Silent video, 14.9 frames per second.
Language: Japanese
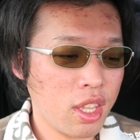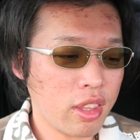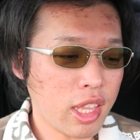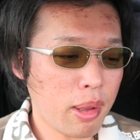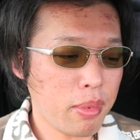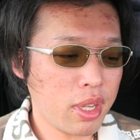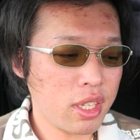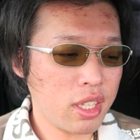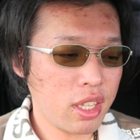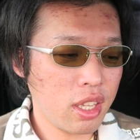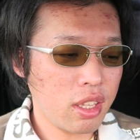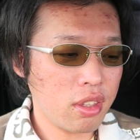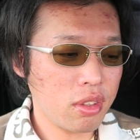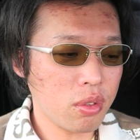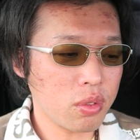で、たまに
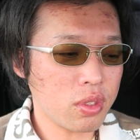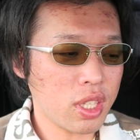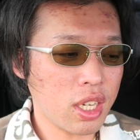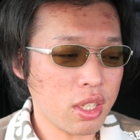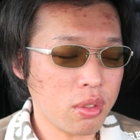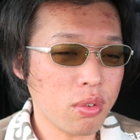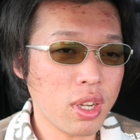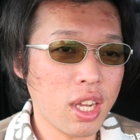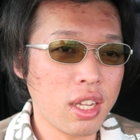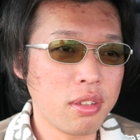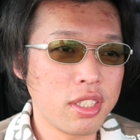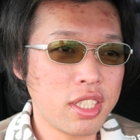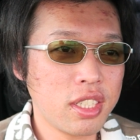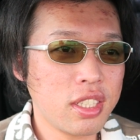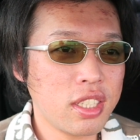ね、乗ったりとか、
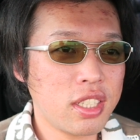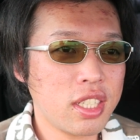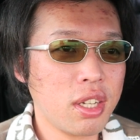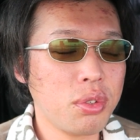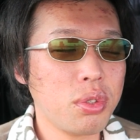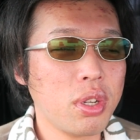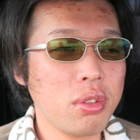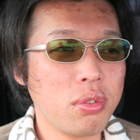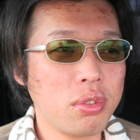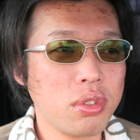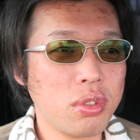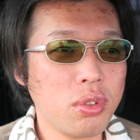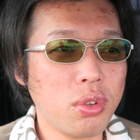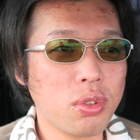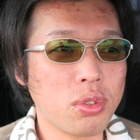全然違う人が乗
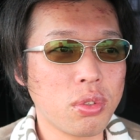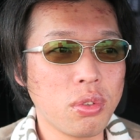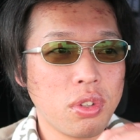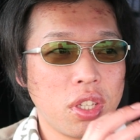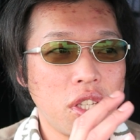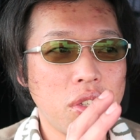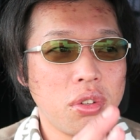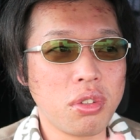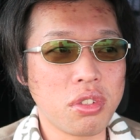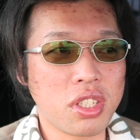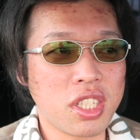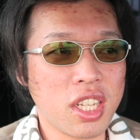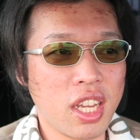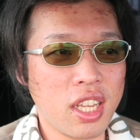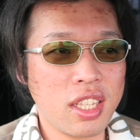ると、その匂いの
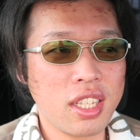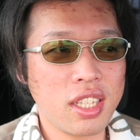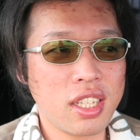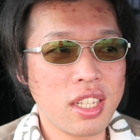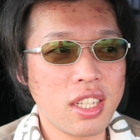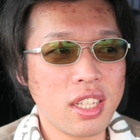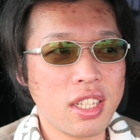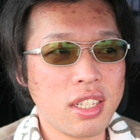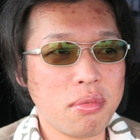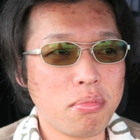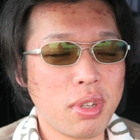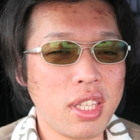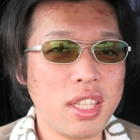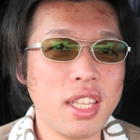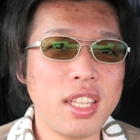違い。
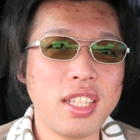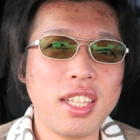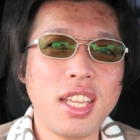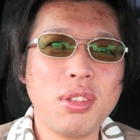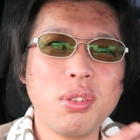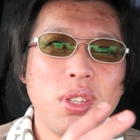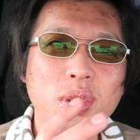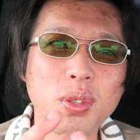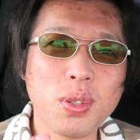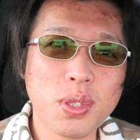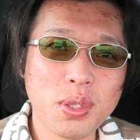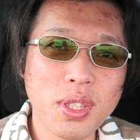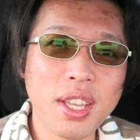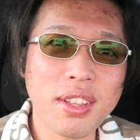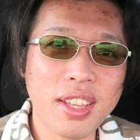まあ、家、家の匂いと
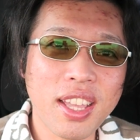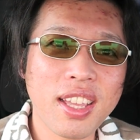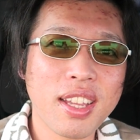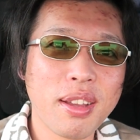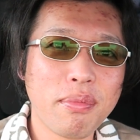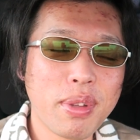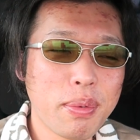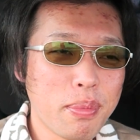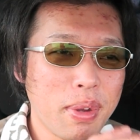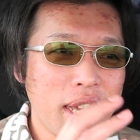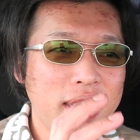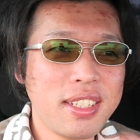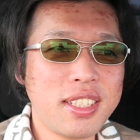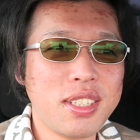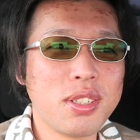一緒だよね。だから
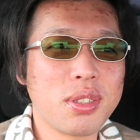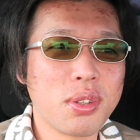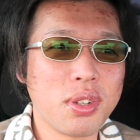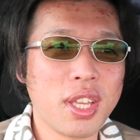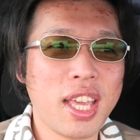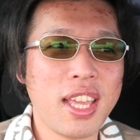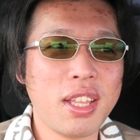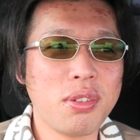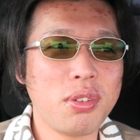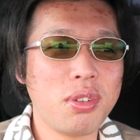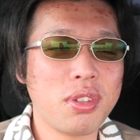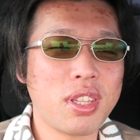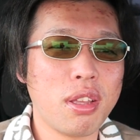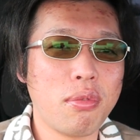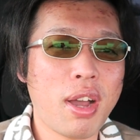毎日いると部屋の
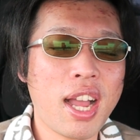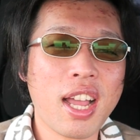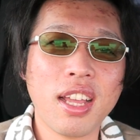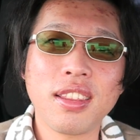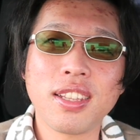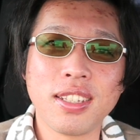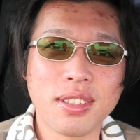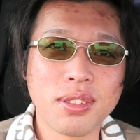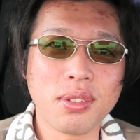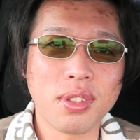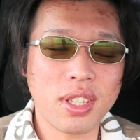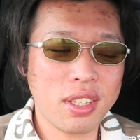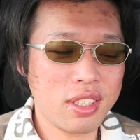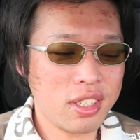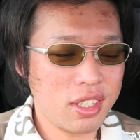匂いってわかんないんです
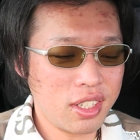よね。